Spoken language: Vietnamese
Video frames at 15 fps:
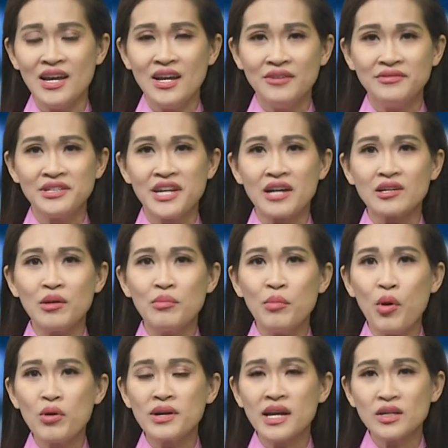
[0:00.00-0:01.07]
vừa đã công
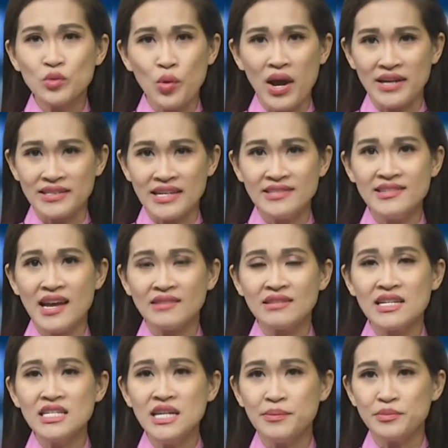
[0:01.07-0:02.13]
bố kết quả đánh giá
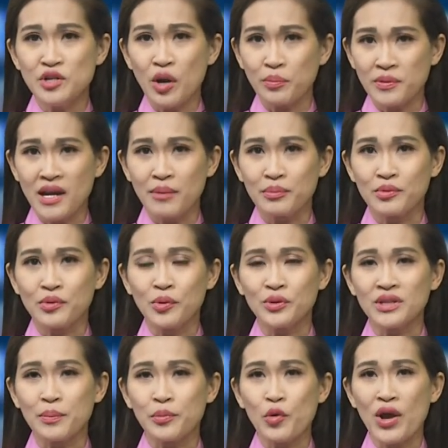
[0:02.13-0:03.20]
tín nhiệm độc lập của
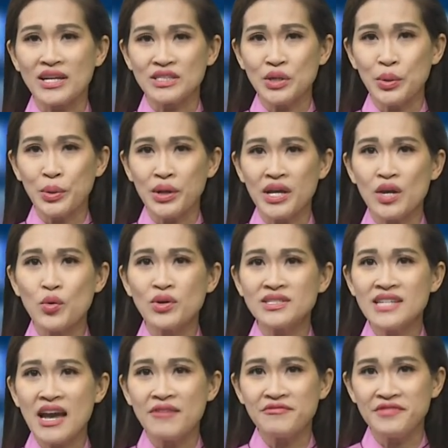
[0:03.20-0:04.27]
Tập đoàn Dầu khí Quốc
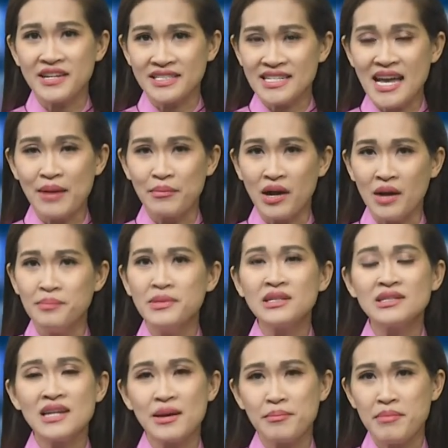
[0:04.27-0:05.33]
gia Việt Nam ở mức
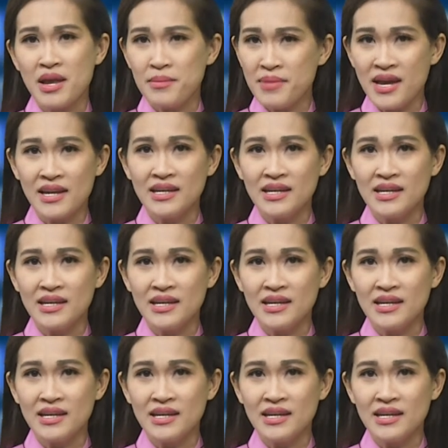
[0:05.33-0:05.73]
là BB,